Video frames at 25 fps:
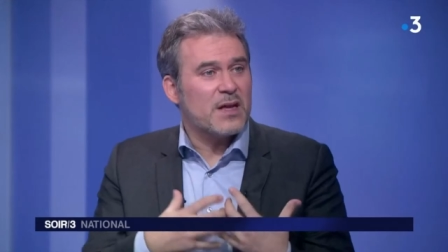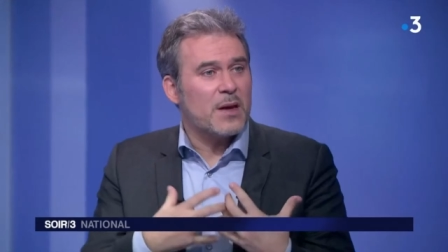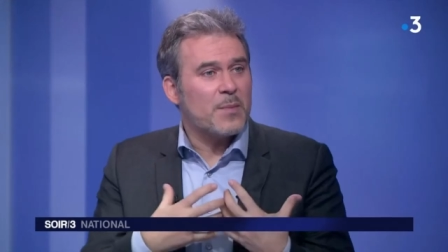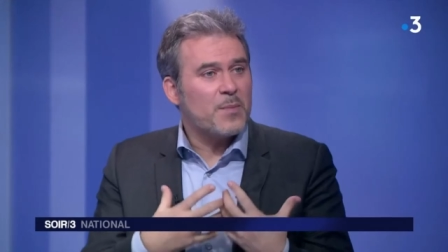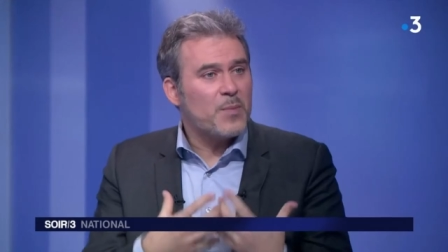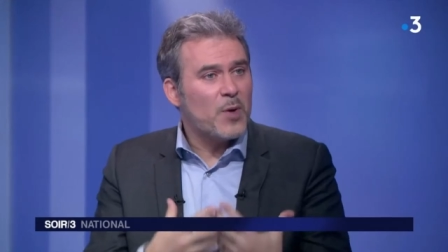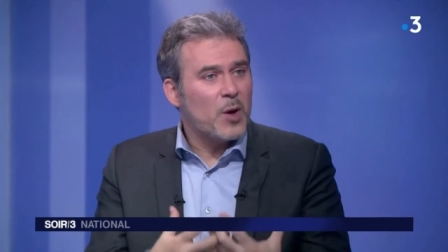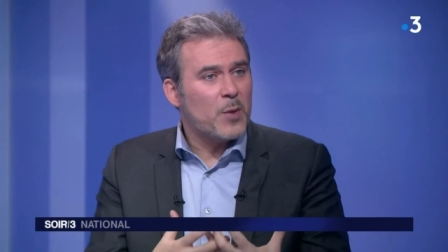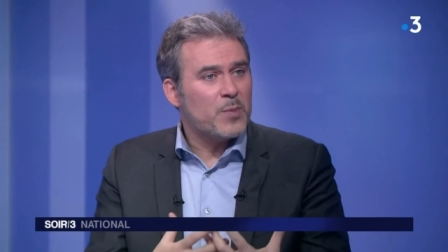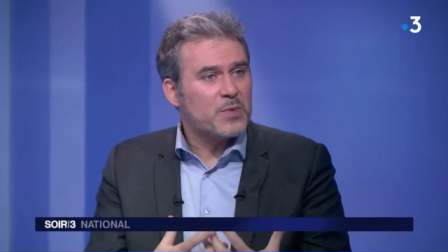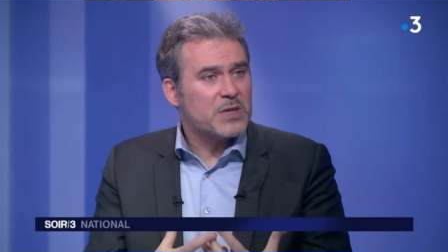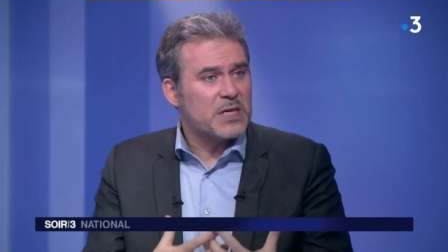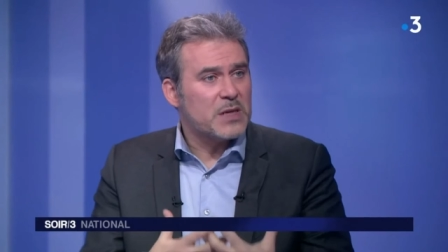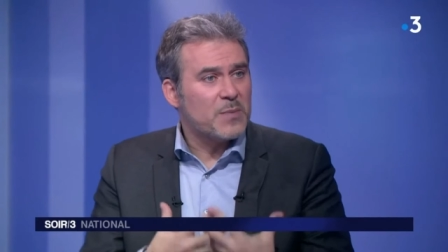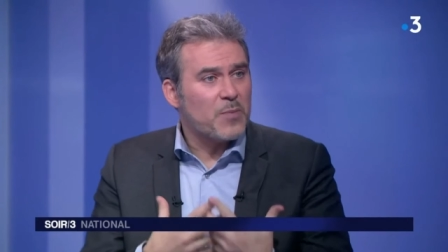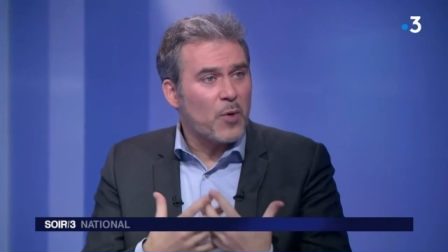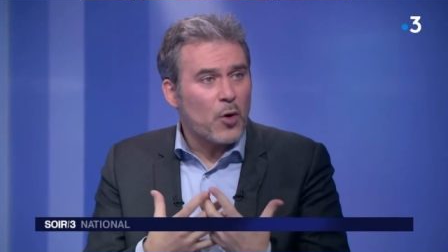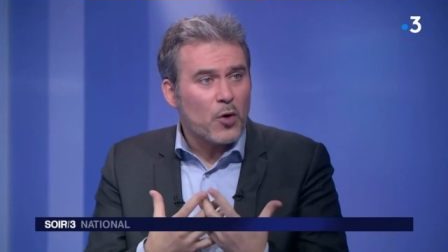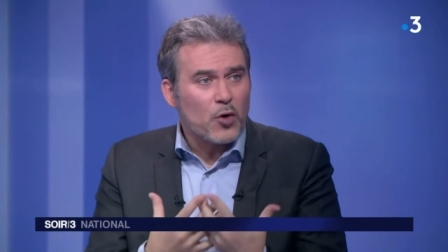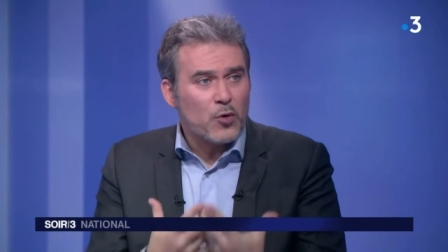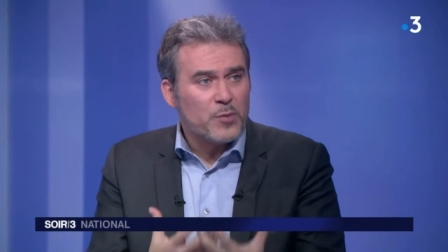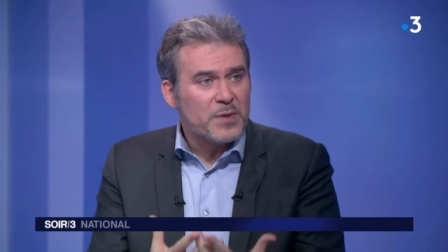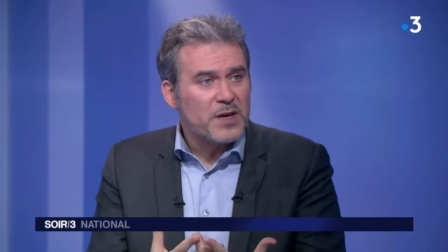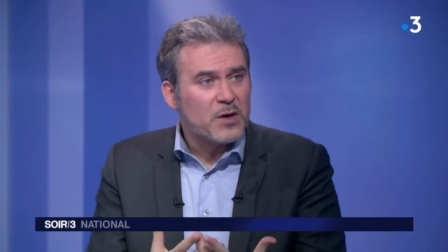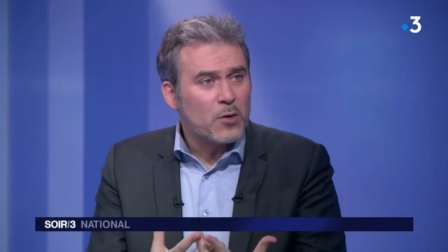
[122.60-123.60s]
d'un peuple qui
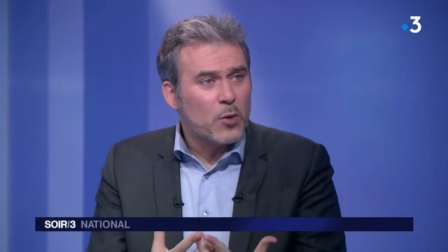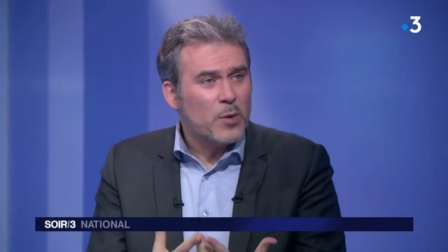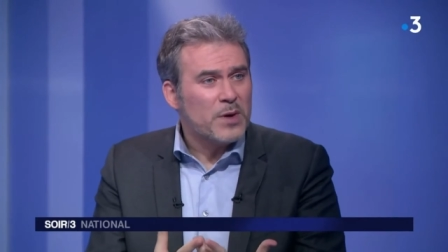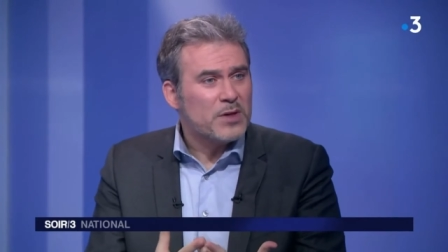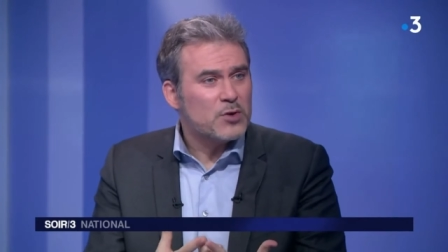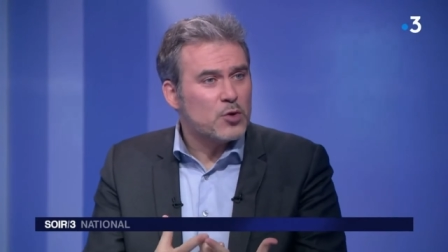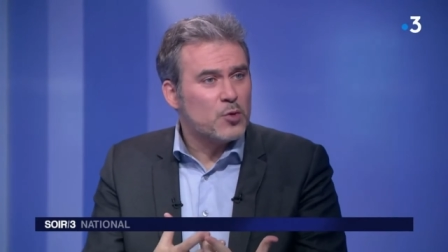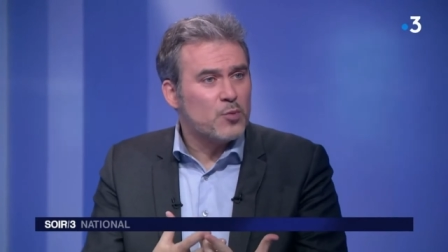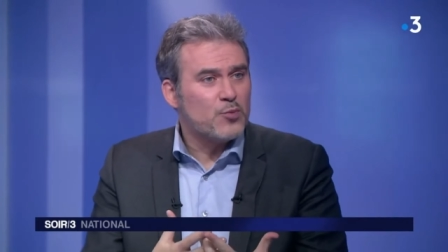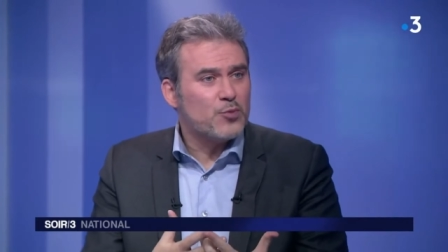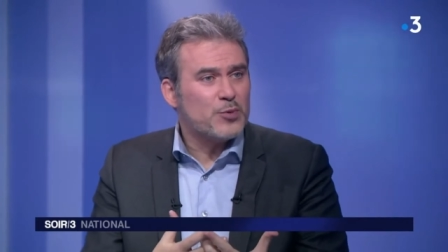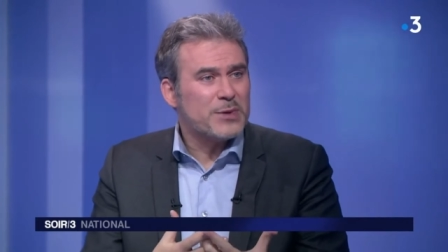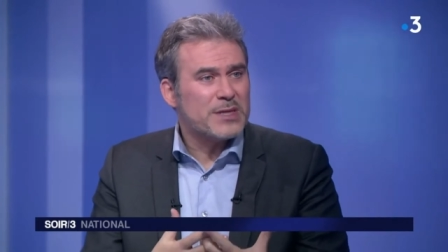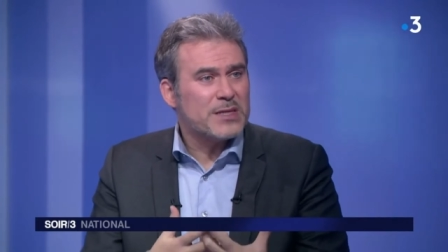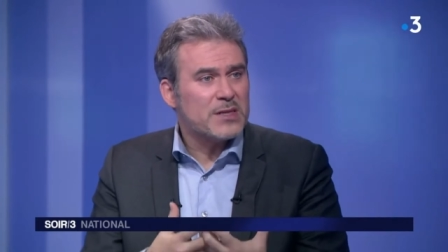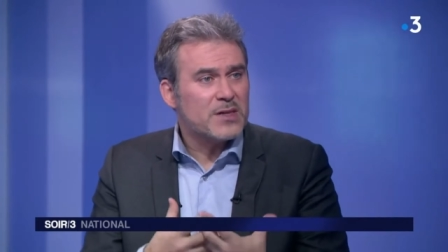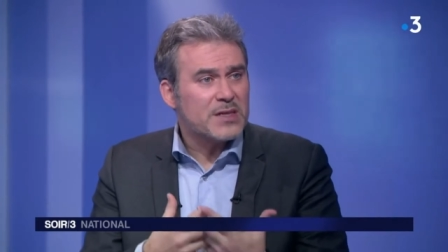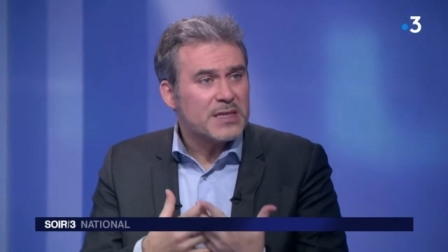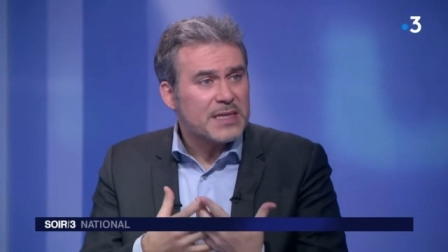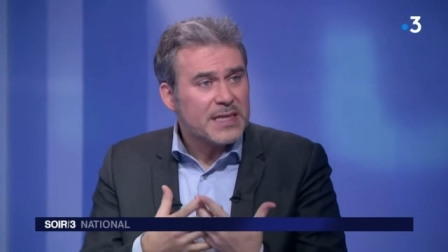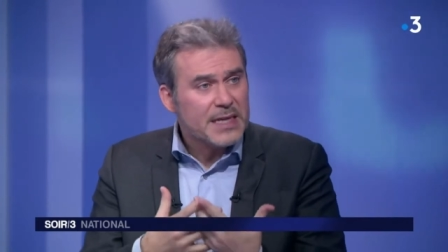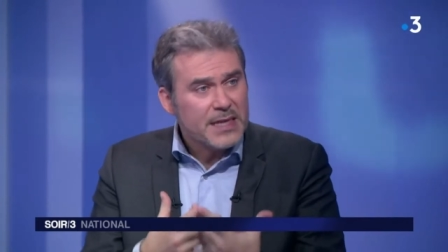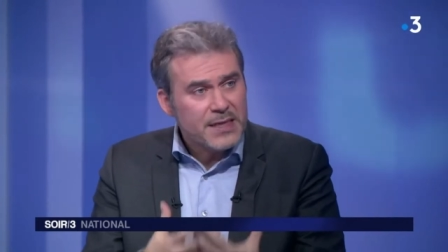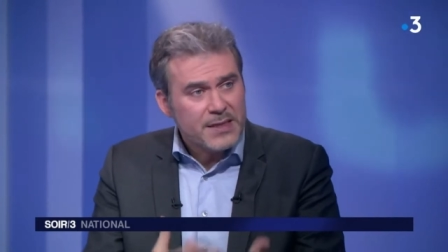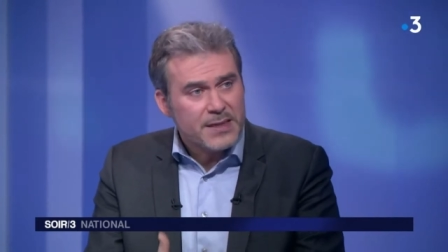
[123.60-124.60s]
prend le micro est une
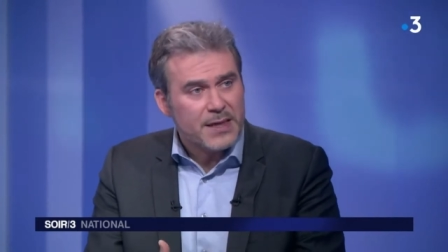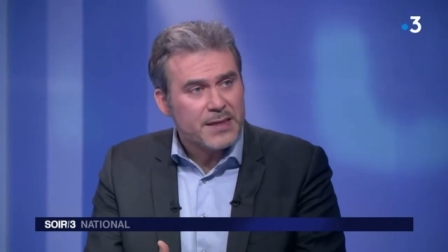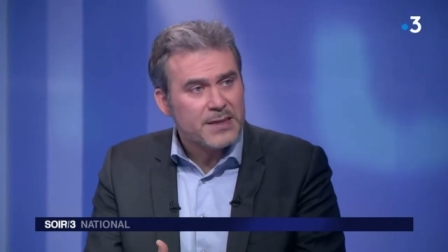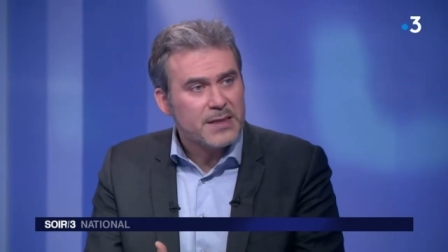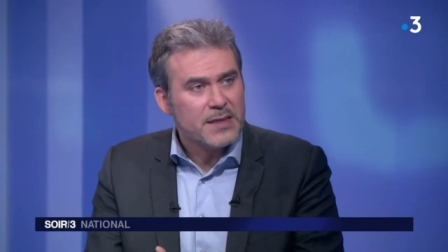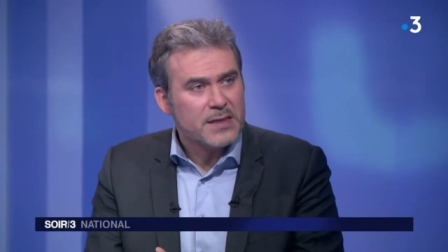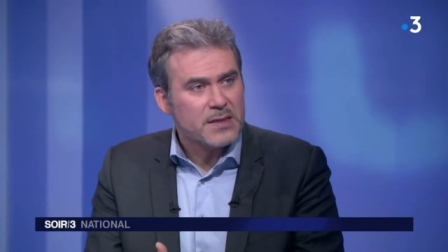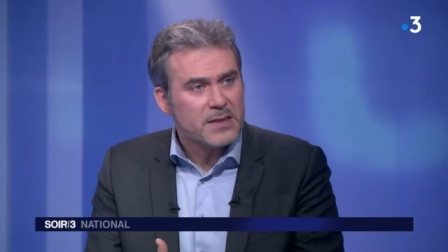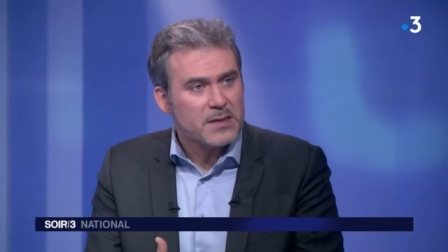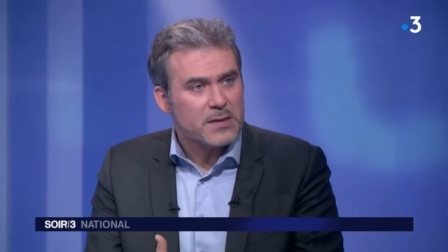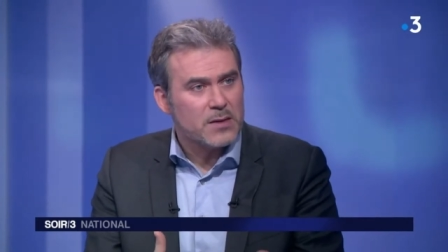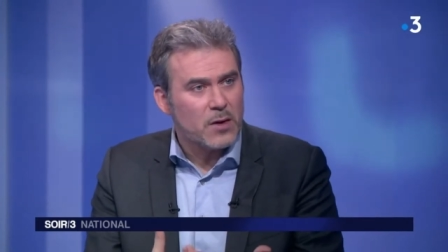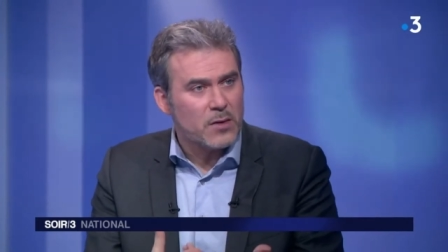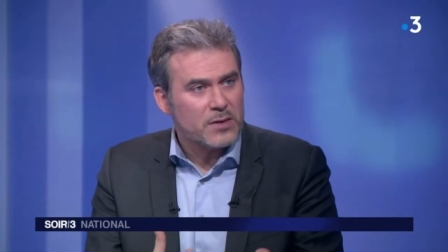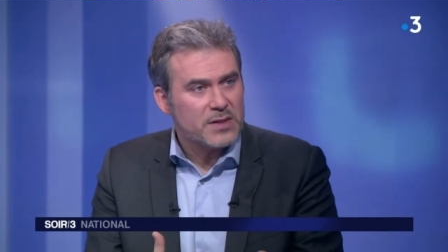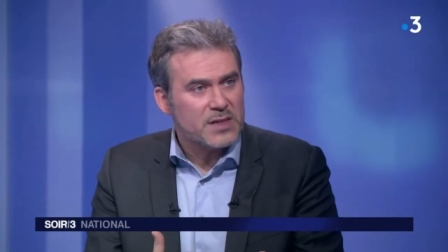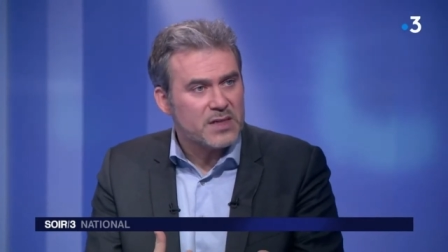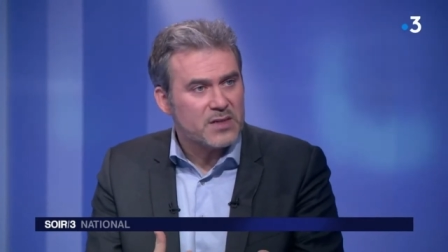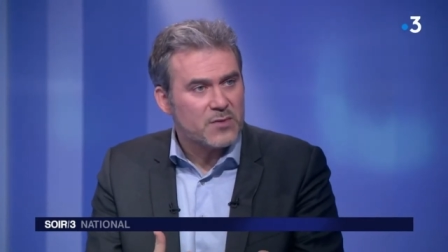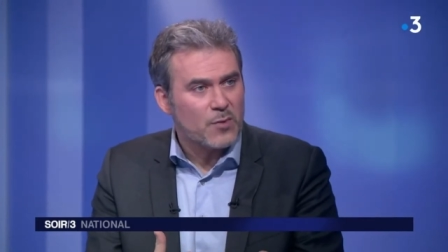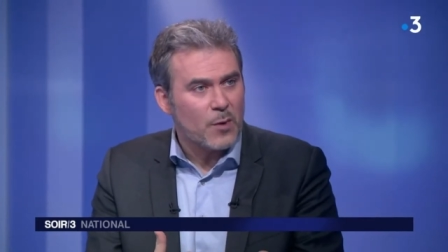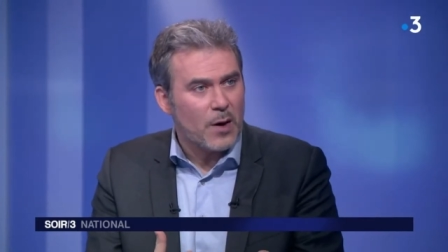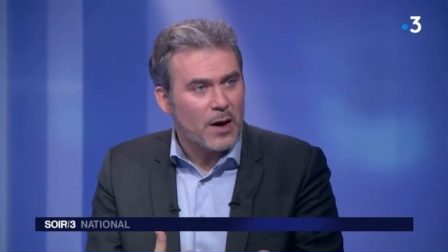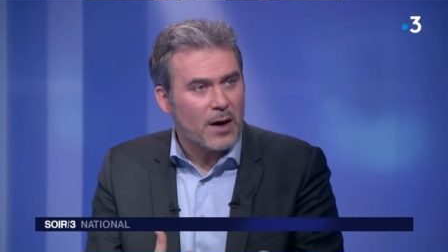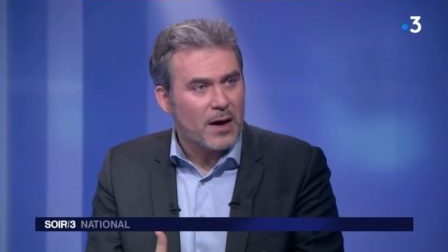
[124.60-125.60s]
puissance inédite dans
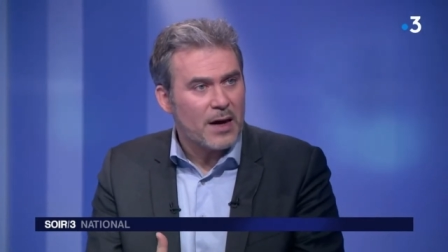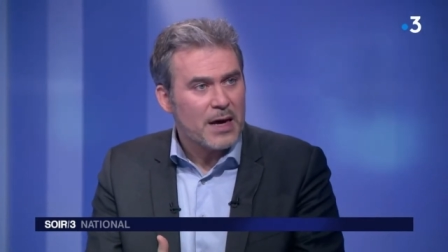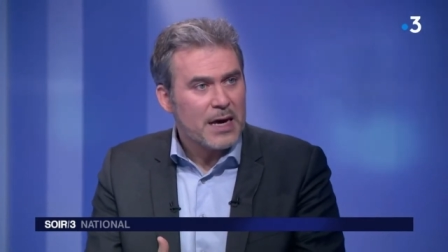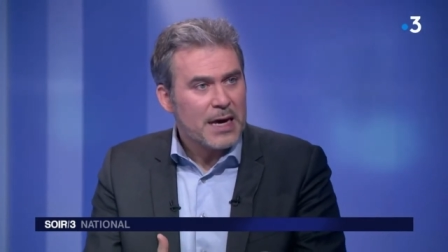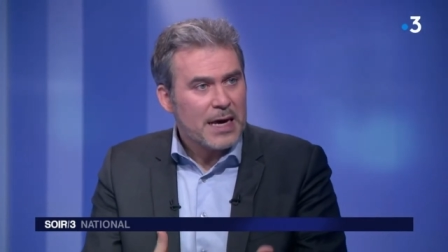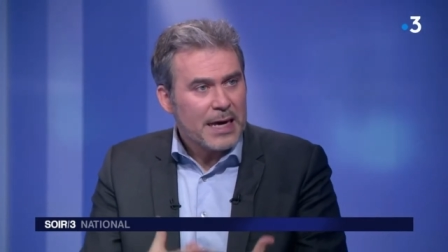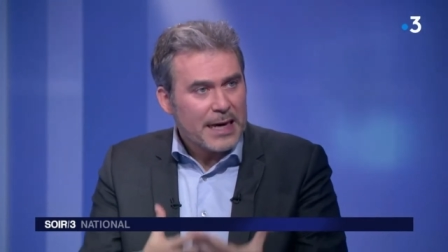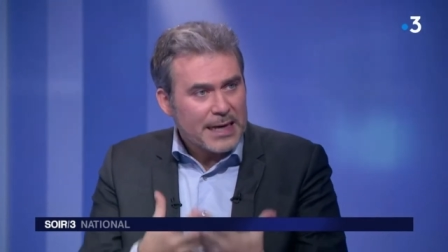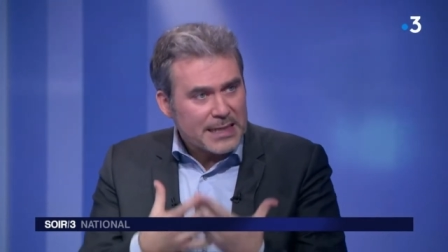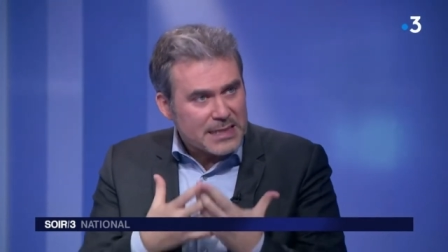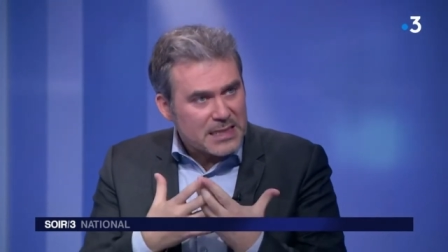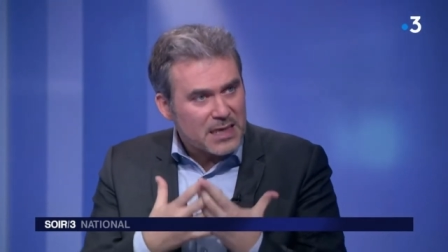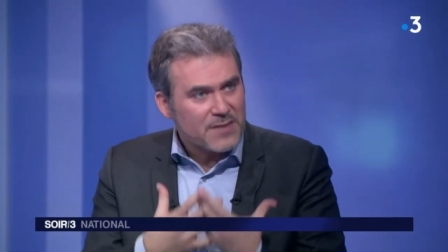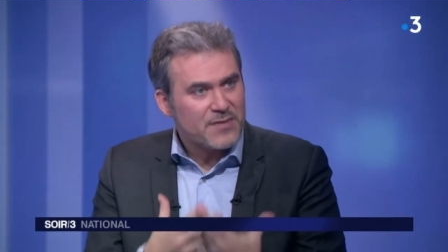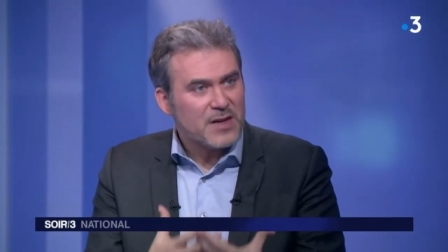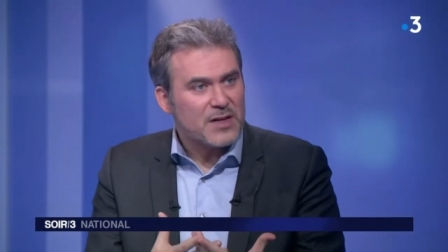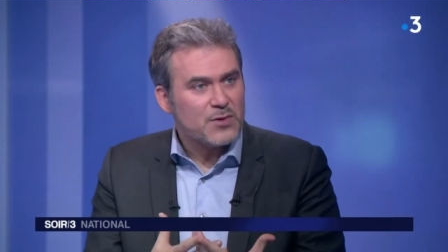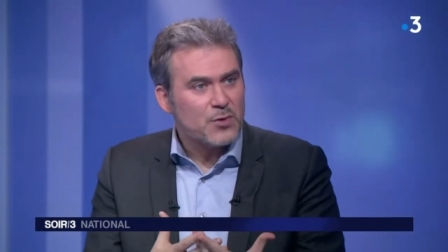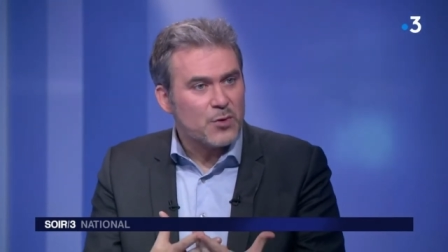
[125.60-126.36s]
l'histoire, et ça va